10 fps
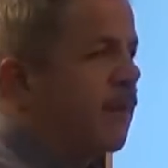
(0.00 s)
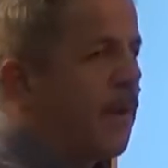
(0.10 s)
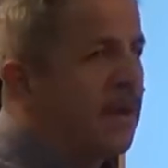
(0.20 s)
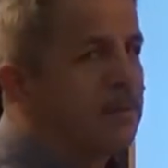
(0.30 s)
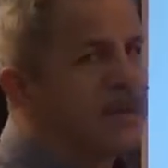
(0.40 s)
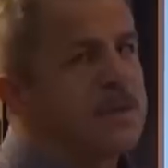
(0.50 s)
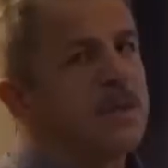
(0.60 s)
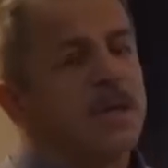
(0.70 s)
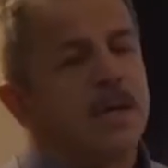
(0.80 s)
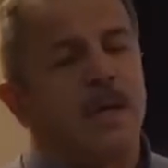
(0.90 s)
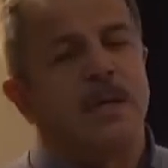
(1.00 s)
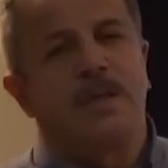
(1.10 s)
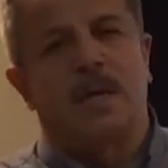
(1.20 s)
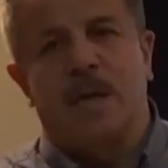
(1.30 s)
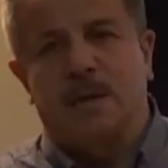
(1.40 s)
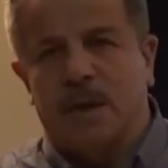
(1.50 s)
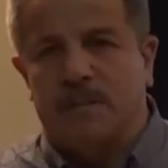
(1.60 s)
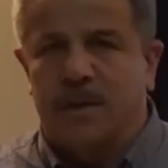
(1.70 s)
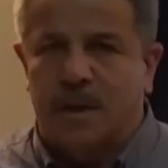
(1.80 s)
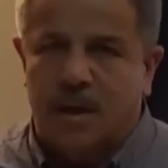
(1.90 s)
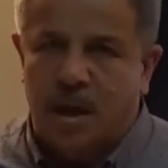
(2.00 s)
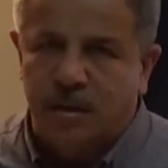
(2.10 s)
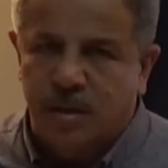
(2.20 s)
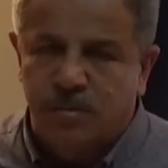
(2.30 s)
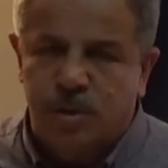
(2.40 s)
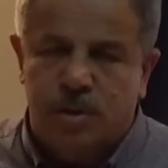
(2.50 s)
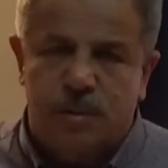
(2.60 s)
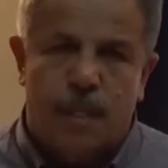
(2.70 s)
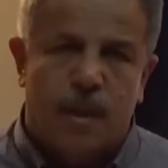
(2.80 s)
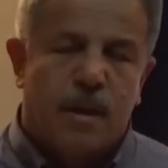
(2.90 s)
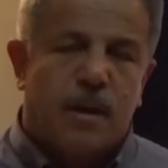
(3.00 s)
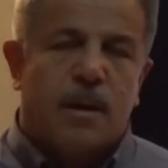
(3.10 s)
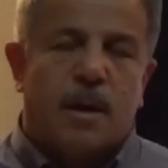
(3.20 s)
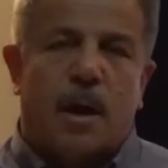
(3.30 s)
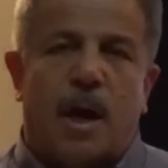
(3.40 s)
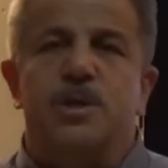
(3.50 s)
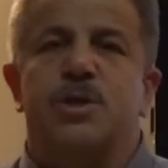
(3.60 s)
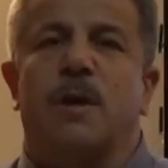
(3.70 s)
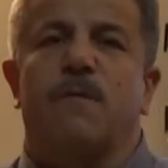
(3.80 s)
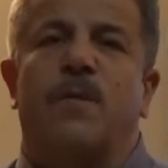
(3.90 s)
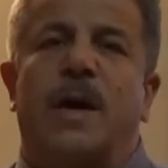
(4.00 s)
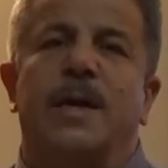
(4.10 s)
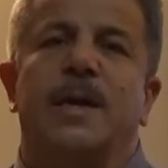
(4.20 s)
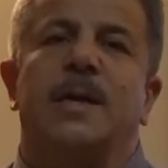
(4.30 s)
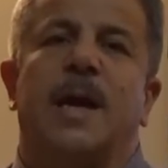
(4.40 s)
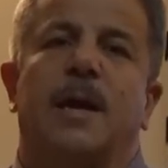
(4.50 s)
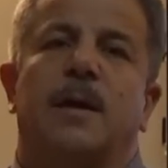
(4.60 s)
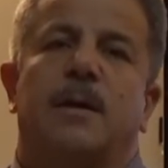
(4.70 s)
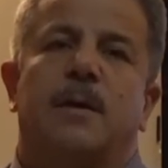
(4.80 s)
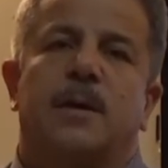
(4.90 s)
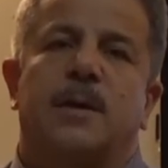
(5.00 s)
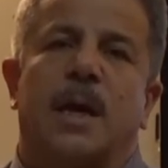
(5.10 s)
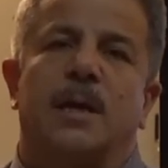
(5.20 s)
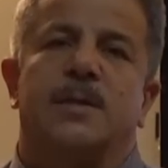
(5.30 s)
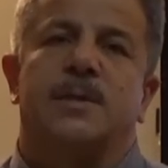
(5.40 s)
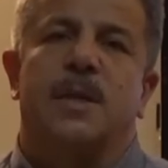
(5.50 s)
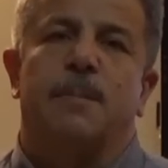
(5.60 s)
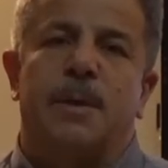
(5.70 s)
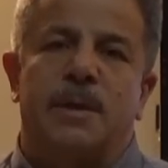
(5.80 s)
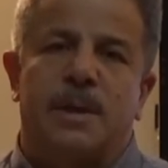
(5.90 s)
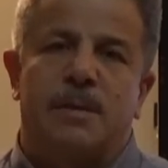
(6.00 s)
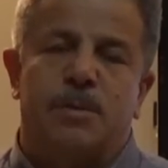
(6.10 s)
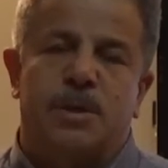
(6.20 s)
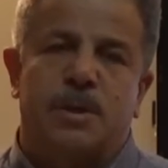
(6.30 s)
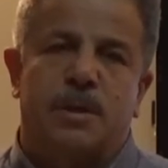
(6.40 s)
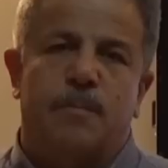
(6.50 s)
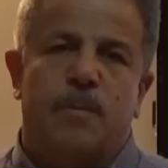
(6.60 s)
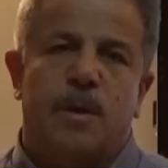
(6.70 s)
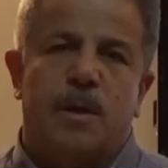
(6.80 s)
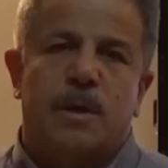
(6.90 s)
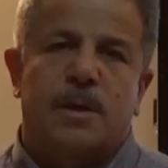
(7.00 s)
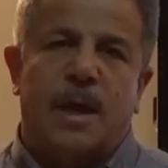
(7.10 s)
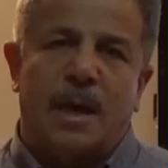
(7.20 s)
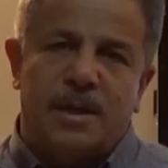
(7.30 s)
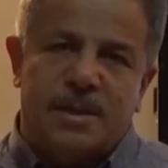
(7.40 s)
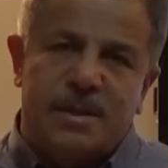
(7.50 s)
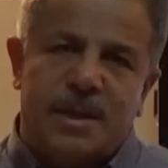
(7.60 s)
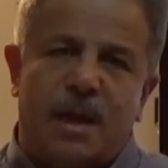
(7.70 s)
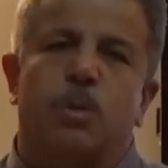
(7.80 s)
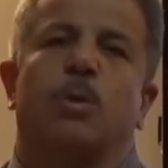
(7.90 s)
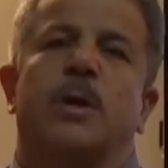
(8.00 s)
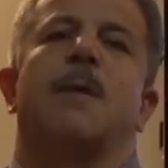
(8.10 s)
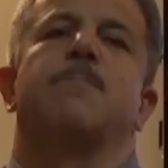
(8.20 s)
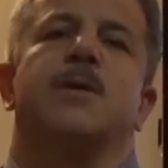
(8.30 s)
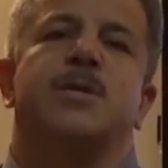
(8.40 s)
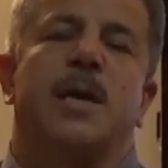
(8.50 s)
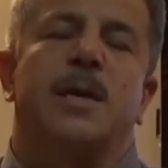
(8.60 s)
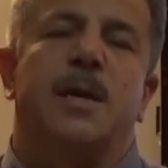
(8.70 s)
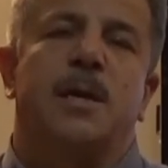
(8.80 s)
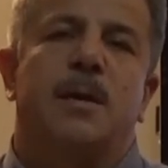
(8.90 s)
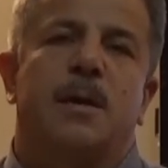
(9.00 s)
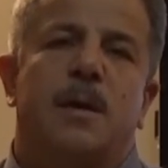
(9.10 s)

Efendimiz insanlar tarafından kandırılmıştı. Ancak vahiy ile kendisine bildirilmişti. Kendisinden olan bir şey değil.